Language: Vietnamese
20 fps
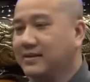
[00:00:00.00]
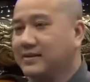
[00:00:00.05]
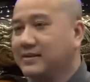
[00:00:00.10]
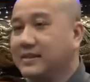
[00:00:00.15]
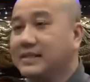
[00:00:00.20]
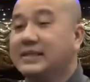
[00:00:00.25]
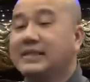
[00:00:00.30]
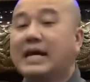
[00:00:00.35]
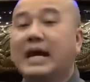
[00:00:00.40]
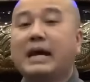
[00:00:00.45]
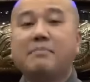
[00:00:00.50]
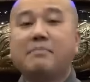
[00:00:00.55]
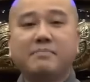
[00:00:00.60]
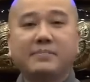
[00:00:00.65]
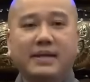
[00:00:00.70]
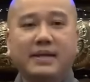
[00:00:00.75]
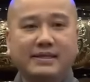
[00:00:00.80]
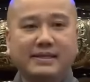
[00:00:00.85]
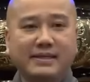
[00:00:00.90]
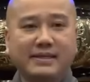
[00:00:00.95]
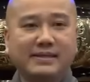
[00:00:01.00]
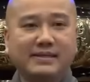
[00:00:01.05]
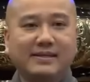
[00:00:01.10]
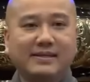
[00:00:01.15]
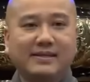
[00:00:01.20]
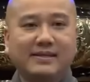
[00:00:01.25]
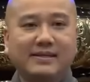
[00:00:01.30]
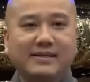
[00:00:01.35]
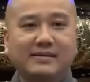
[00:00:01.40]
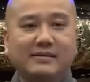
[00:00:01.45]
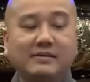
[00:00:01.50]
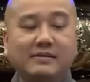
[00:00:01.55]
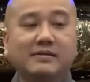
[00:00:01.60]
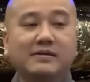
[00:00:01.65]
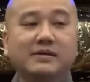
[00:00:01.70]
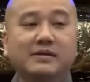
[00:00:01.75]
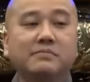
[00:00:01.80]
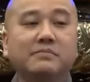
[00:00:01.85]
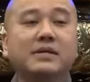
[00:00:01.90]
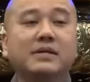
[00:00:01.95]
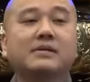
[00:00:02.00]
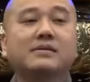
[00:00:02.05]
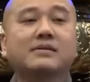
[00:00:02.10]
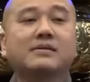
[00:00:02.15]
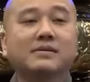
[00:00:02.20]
Tri âm là gì? Người biết